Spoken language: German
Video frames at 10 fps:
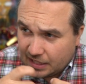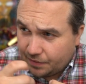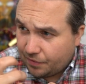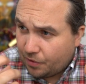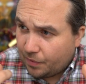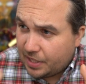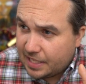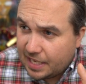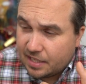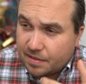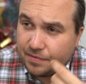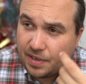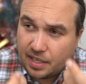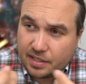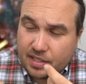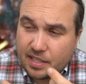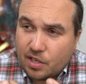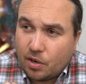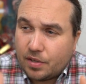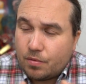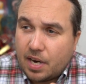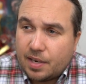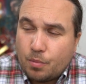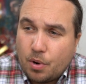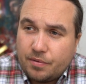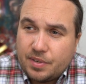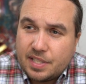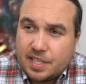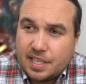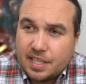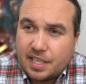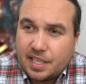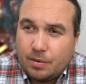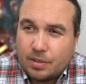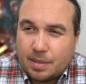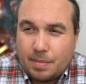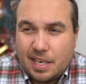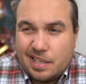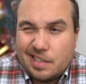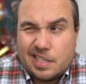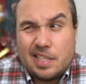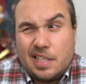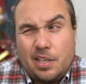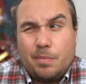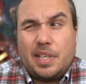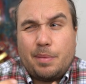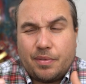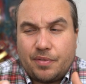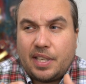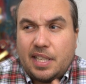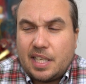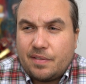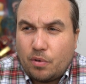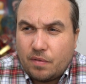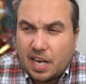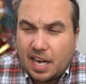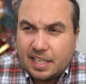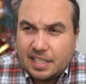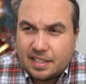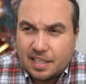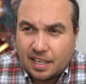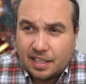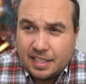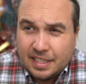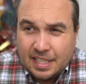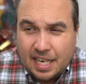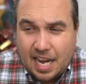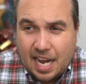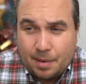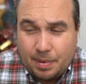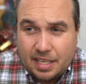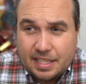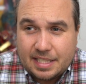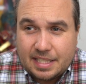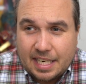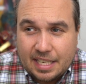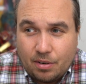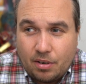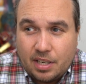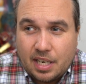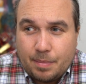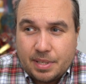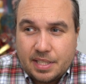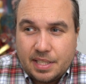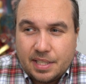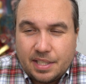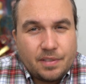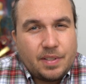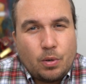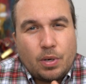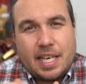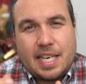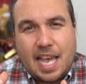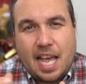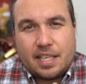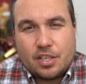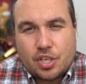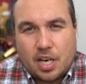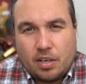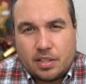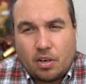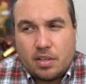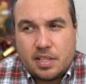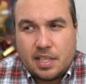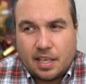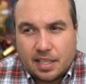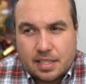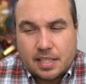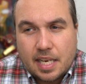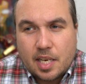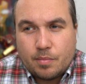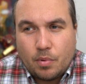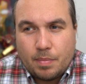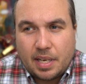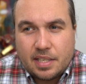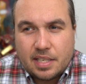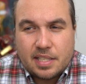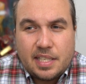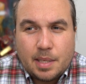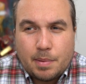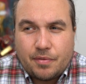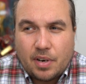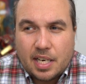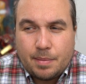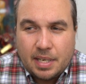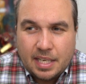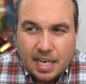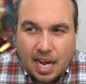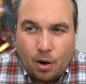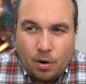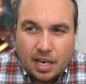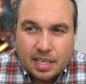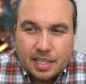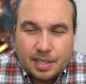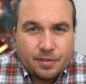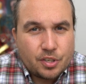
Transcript: dann verfolgen wir den nächsten Pfad in dieser neuen Ryan Murphy-Serie. Und am Ende ist es nicht unbedingt befriedigend, wo wir angelangen. Aber dennoch habe ich sie irgendwie okay gern geschaut, trotz ihrer zehn Momente. Das liegt aber vor allem auch an den